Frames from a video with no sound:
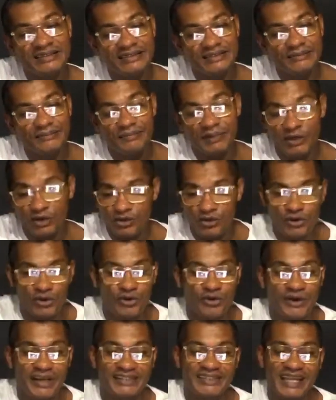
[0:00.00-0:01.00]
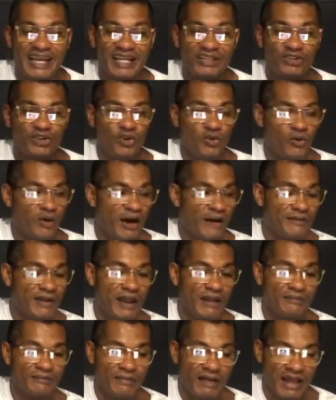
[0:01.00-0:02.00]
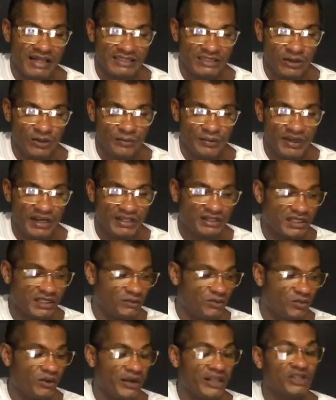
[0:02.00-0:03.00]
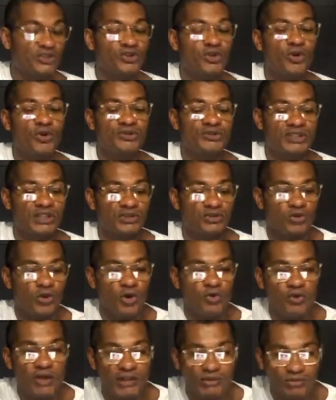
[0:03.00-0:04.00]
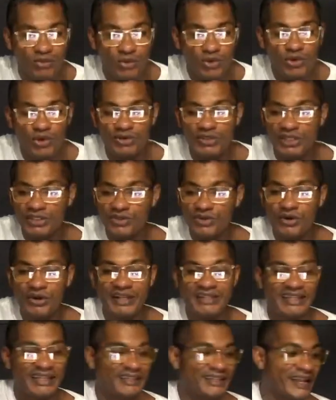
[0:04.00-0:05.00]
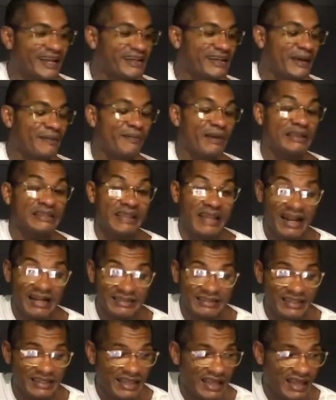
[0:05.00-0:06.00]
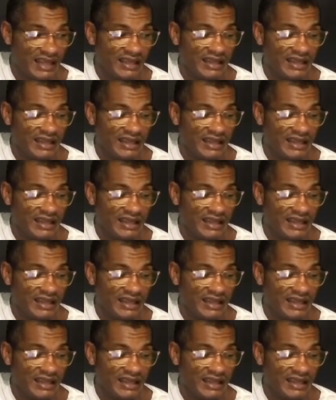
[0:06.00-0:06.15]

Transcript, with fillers: pero yo creo que ya no habrá más operativo. Entonces, todo el mundo, señores, tendrá que apañársela,